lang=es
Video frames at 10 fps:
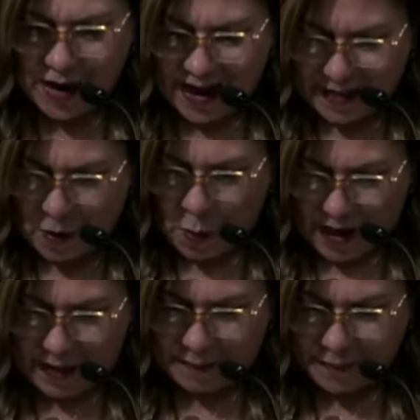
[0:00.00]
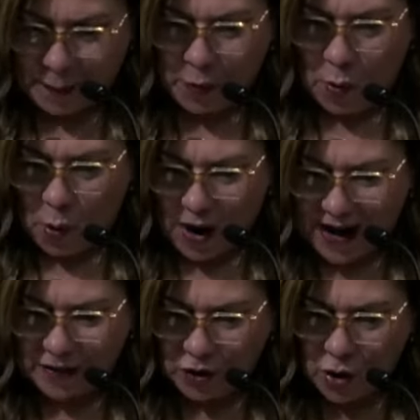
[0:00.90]
adecuada
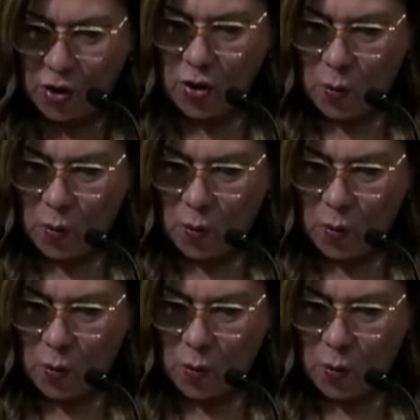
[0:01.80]
provocando